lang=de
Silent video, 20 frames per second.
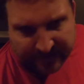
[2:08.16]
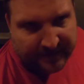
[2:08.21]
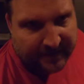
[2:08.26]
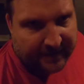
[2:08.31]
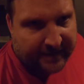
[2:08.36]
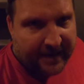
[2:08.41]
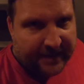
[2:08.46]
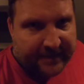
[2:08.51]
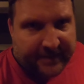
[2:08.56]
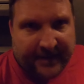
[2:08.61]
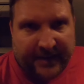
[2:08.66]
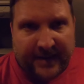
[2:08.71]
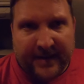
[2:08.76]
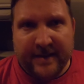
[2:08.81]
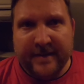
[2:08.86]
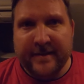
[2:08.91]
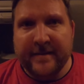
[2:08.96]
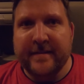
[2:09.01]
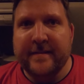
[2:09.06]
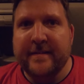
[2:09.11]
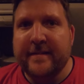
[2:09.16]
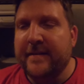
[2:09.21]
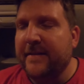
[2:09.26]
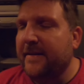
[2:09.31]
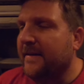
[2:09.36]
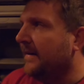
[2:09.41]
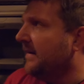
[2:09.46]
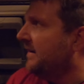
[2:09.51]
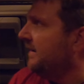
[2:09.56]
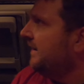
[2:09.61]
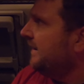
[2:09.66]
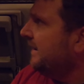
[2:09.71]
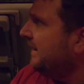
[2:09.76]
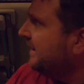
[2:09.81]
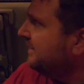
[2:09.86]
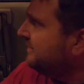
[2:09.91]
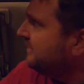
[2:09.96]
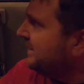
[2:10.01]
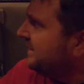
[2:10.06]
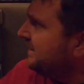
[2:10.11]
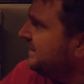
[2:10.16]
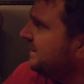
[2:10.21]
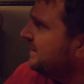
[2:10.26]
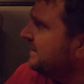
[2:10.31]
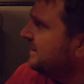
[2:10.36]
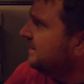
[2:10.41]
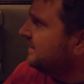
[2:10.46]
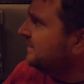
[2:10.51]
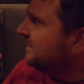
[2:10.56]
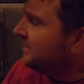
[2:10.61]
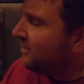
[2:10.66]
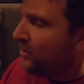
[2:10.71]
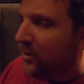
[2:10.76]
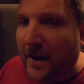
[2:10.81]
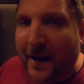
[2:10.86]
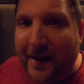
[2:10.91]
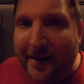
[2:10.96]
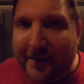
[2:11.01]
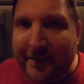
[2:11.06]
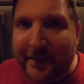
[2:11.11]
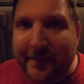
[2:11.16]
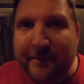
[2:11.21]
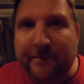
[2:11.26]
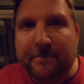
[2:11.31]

die Kette ein wenig zu lang.